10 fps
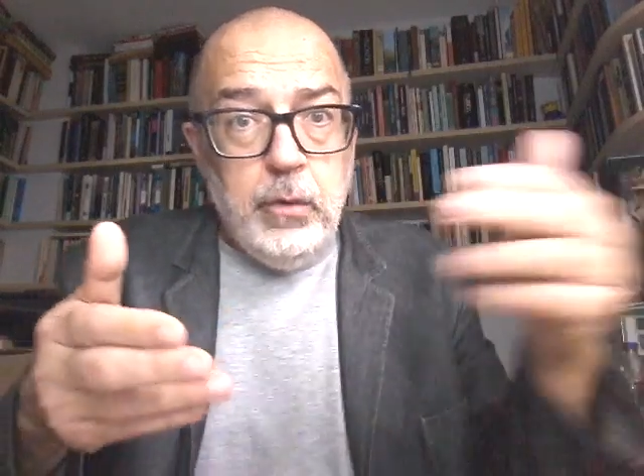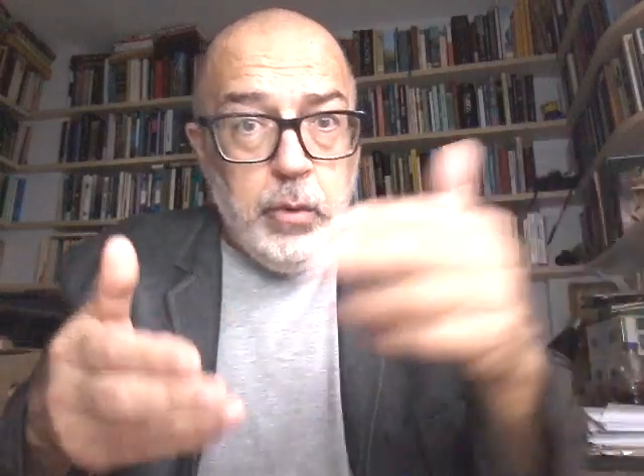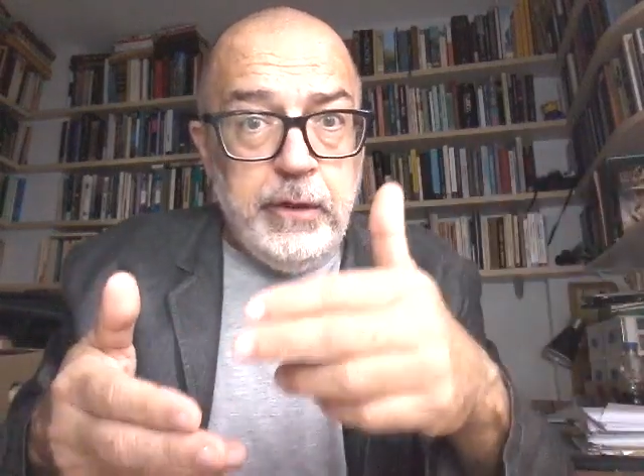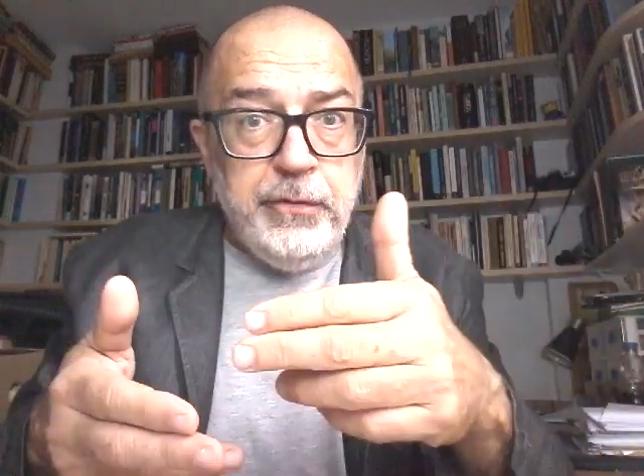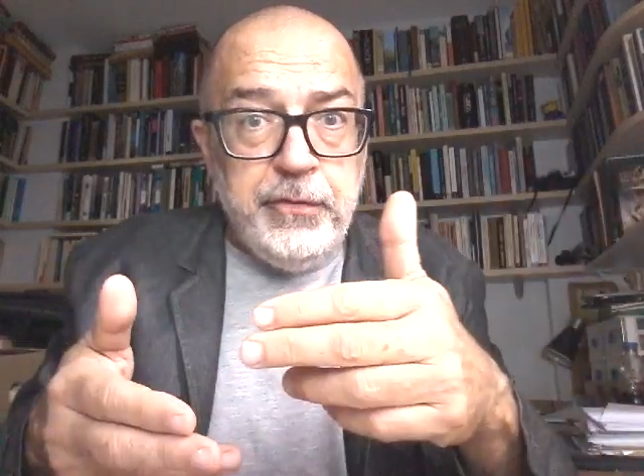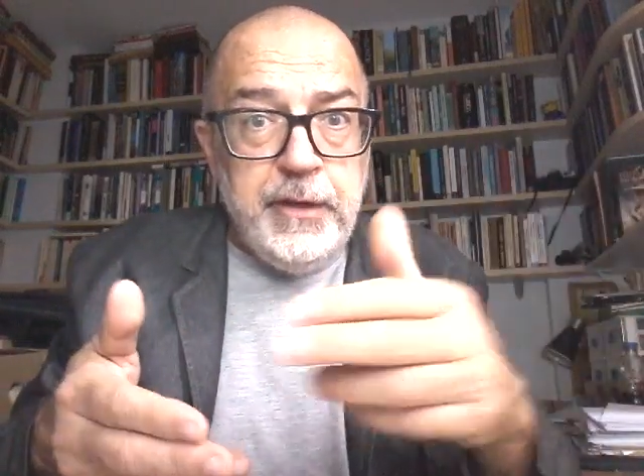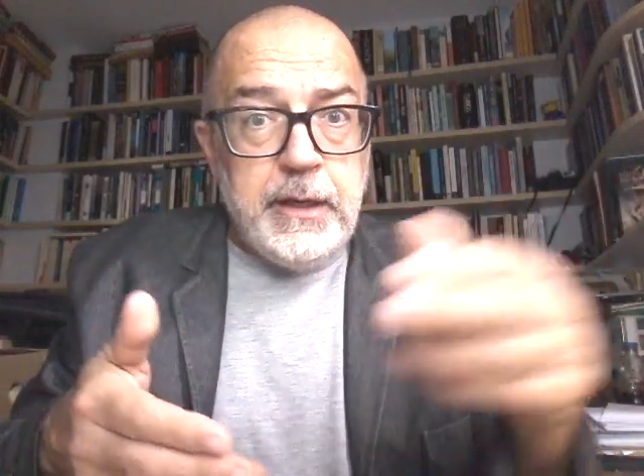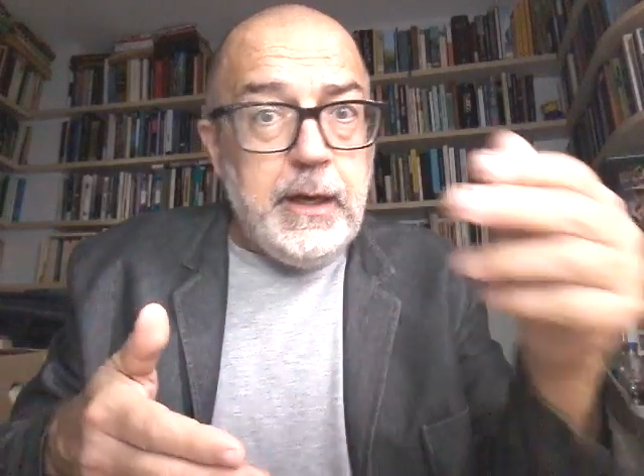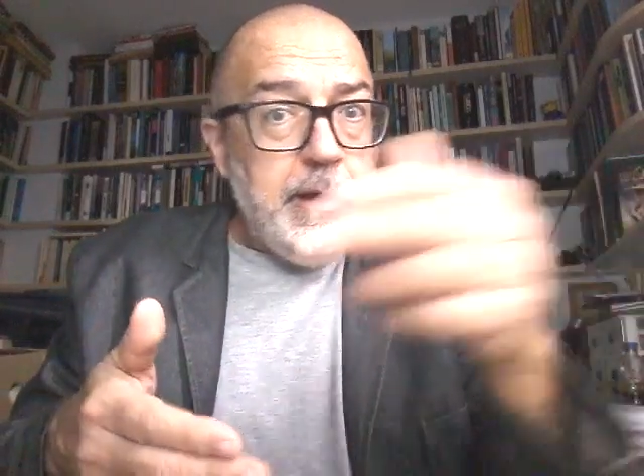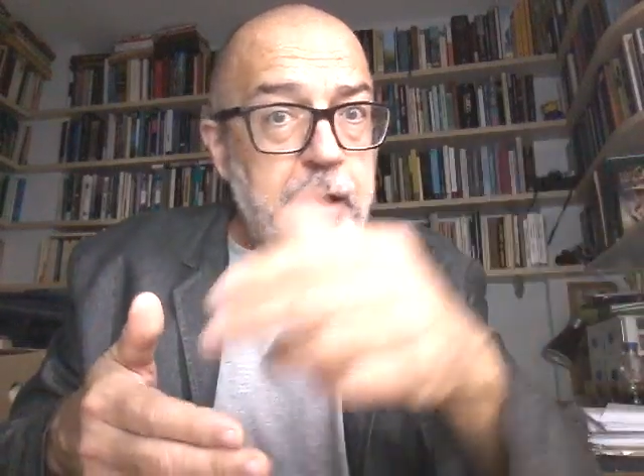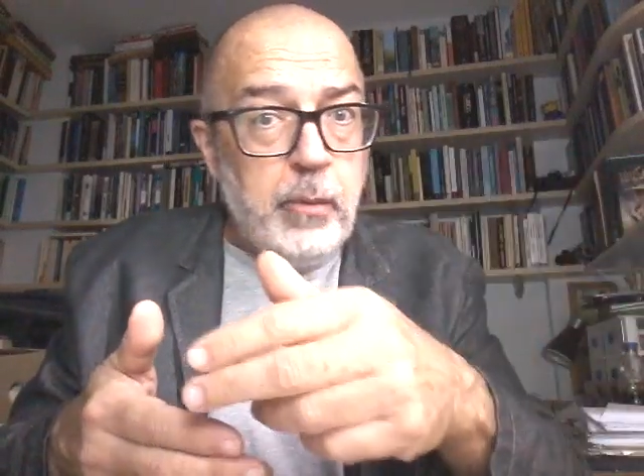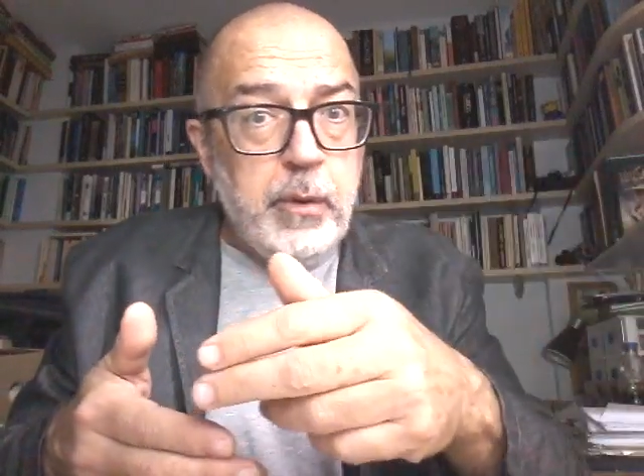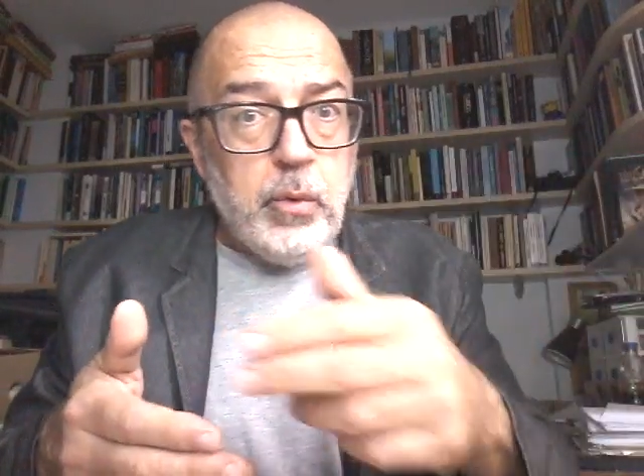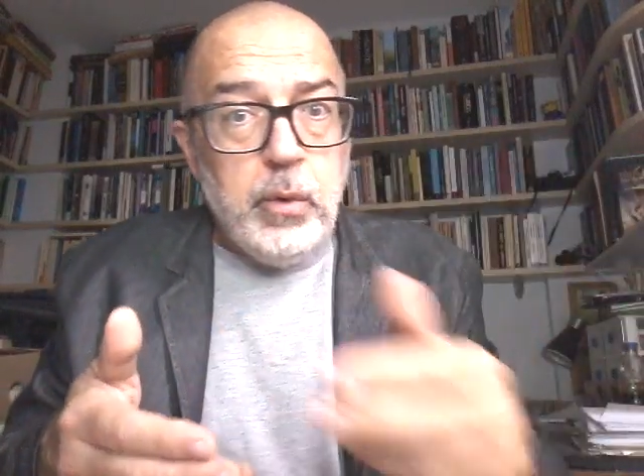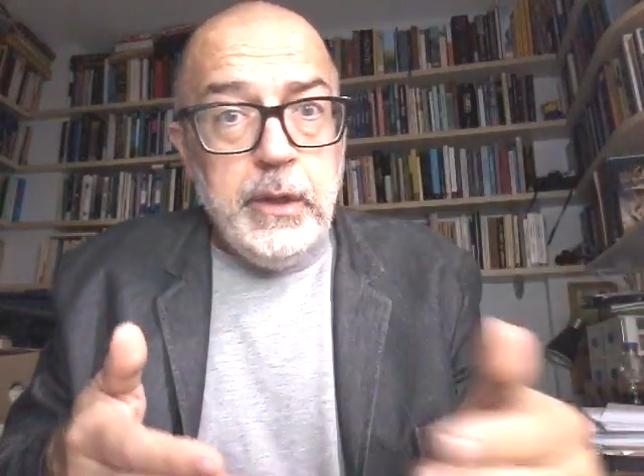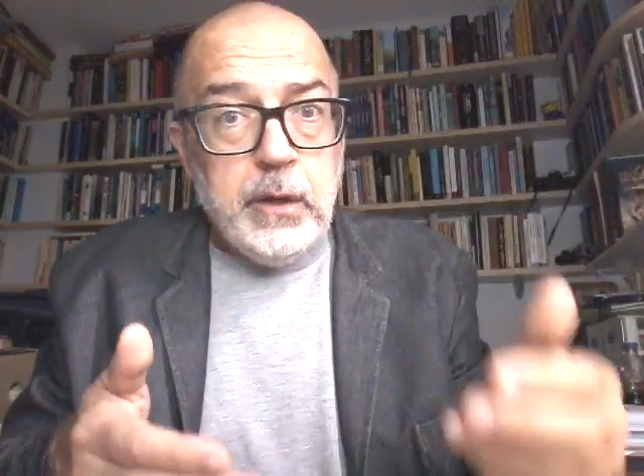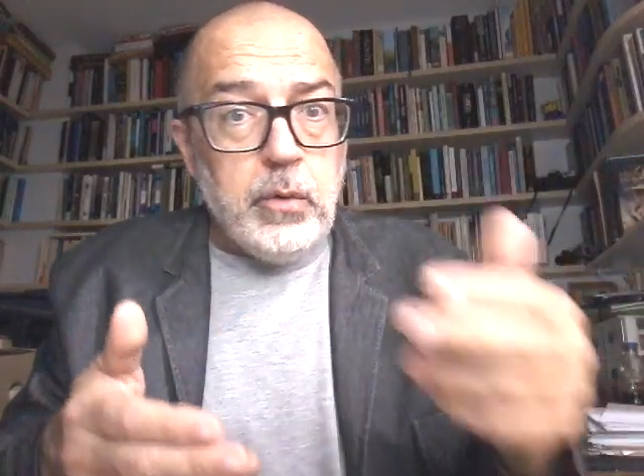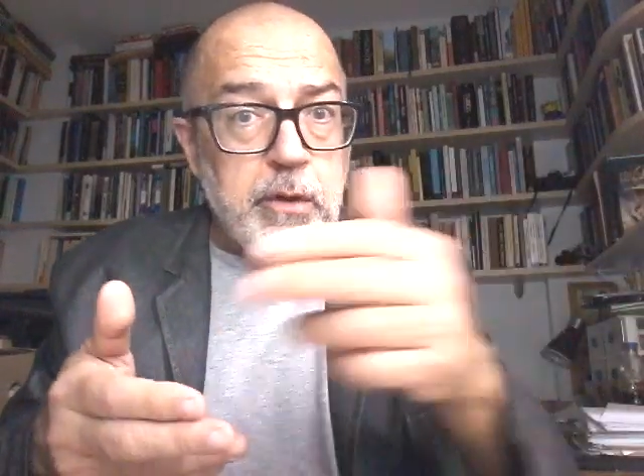o que fica é o meu currículo,